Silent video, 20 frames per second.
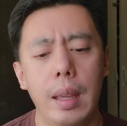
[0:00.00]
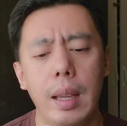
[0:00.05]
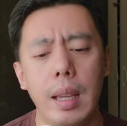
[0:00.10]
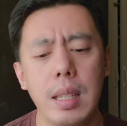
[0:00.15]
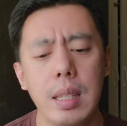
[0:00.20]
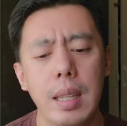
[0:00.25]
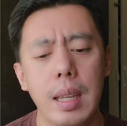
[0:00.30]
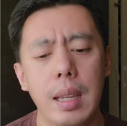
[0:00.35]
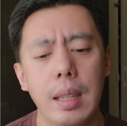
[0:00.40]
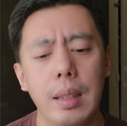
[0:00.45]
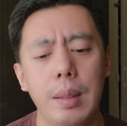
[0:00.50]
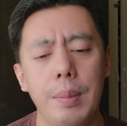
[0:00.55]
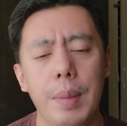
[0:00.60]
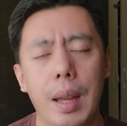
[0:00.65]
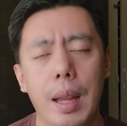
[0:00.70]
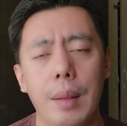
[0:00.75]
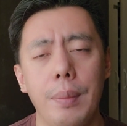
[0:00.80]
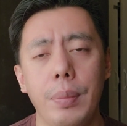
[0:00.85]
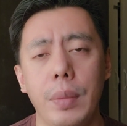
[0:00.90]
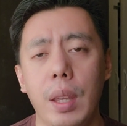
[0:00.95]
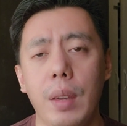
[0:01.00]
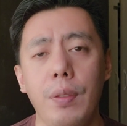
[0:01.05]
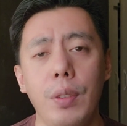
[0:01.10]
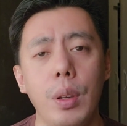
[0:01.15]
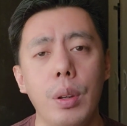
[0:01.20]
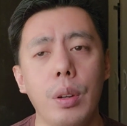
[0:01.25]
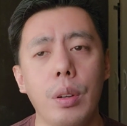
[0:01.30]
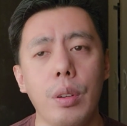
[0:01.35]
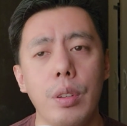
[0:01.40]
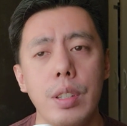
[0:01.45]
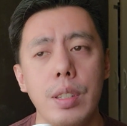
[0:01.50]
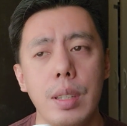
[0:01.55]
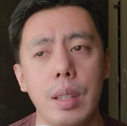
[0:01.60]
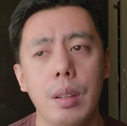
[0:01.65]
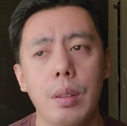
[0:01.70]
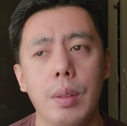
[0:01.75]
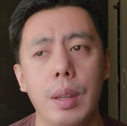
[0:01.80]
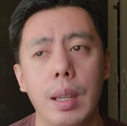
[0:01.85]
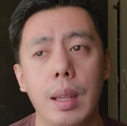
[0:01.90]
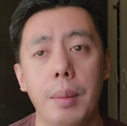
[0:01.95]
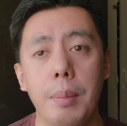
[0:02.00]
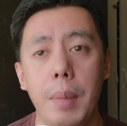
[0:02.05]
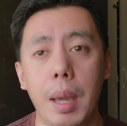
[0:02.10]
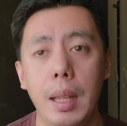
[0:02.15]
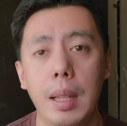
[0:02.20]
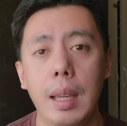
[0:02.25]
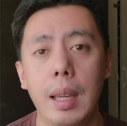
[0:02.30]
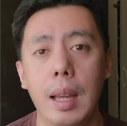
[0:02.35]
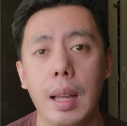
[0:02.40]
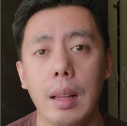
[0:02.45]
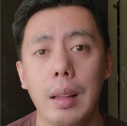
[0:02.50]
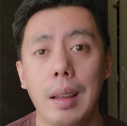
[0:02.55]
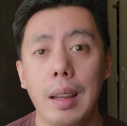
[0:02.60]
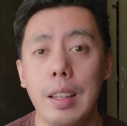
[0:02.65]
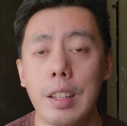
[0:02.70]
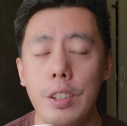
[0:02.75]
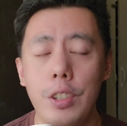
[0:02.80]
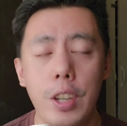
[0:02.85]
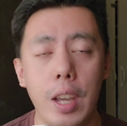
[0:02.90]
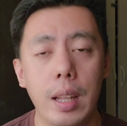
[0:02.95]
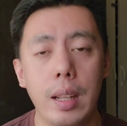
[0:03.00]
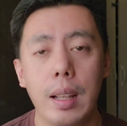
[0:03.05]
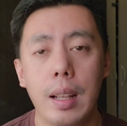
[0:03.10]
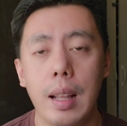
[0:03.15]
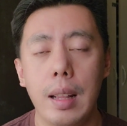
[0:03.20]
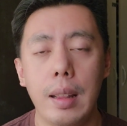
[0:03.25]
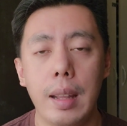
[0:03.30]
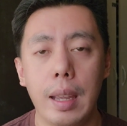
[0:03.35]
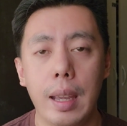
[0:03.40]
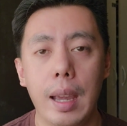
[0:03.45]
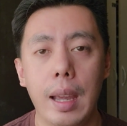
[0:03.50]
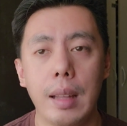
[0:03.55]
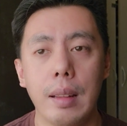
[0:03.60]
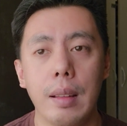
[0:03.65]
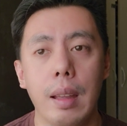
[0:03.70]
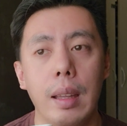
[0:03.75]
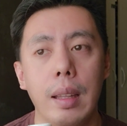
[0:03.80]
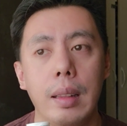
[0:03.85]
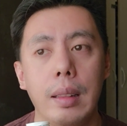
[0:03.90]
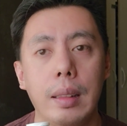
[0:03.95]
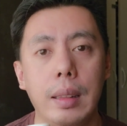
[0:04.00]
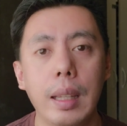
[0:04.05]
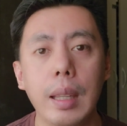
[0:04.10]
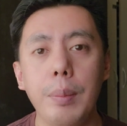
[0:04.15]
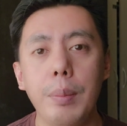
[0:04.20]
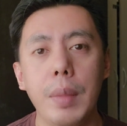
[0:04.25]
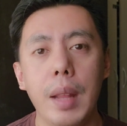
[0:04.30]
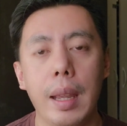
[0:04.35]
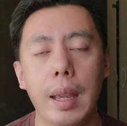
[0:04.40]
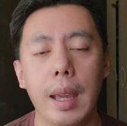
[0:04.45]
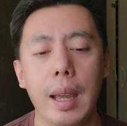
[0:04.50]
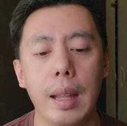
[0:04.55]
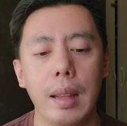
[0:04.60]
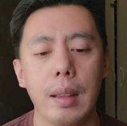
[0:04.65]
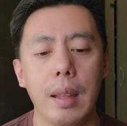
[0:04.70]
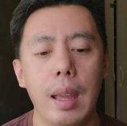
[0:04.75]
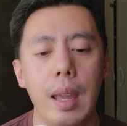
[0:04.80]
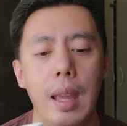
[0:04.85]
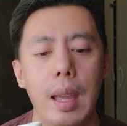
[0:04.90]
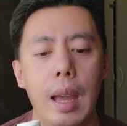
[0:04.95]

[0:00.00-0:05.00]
Kasi di ba, if you're considering medical, general na 'yan team na yan.